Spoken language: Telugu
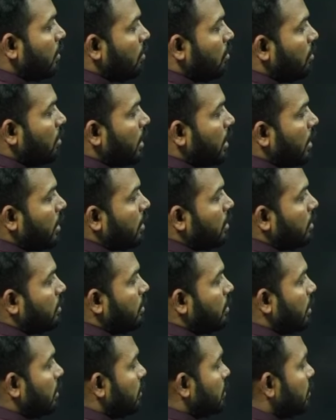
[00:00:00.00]
ఓకే
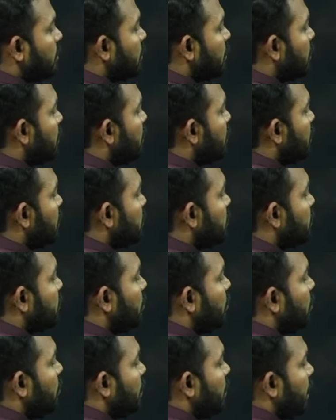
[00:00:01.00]
డన్ సో
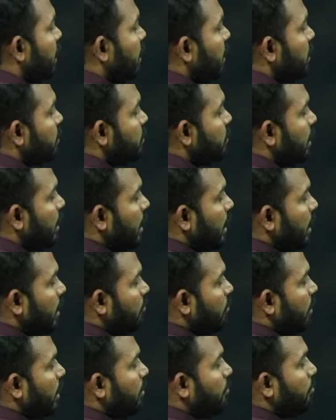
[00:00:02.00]
ఇక్కడ చూడండి
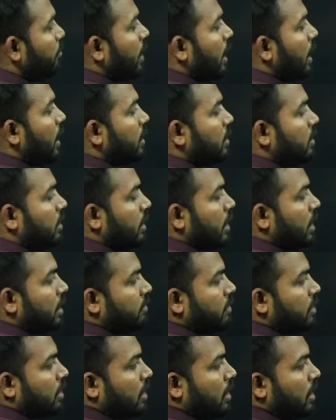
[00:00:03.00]
మరి బ్యాట్ని ఏ
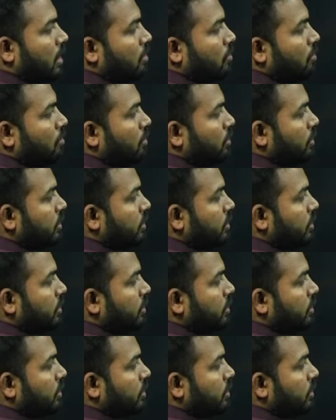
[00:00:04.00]
విధంగా కోడ్